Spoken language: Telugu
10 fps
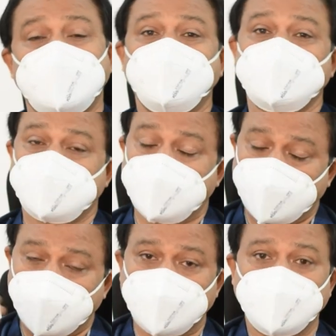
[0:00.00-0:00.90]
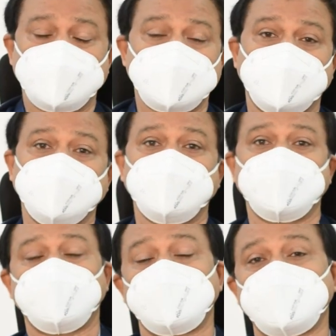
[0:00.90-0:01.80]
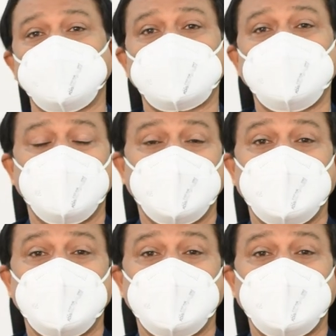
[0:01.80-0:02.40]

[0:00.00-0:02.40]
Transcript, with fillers: లేకపోతే చనిపోయినోడు వచ్చాడు దేవుని ఒంట్లోకి